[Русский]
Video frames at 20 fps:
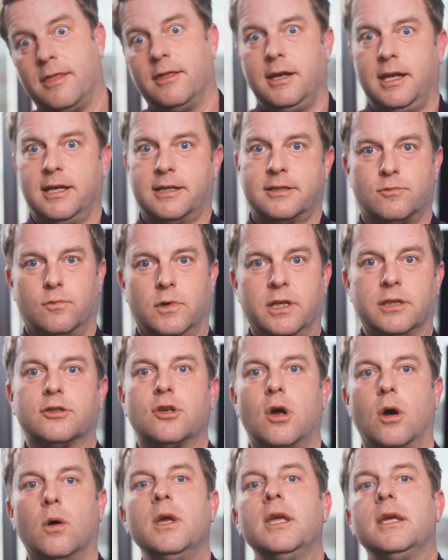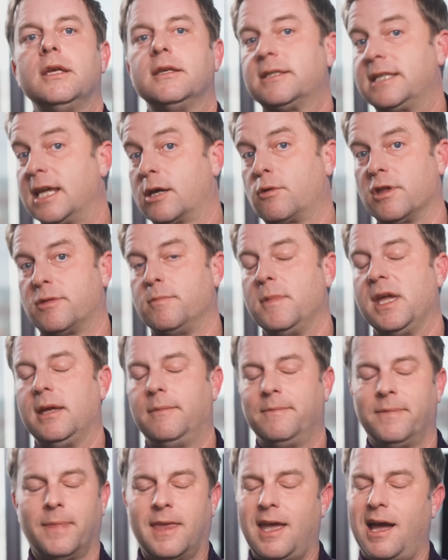Так что оставайтесь со мной,
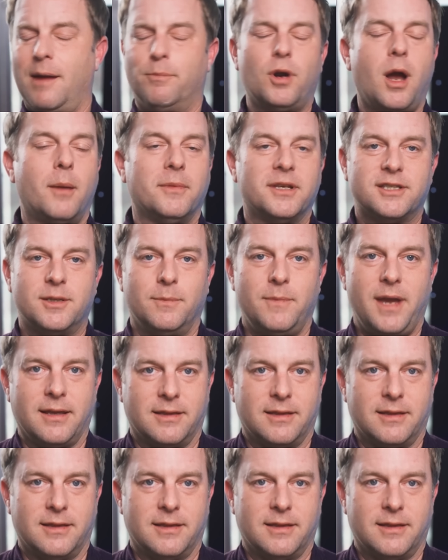обещаю, это будет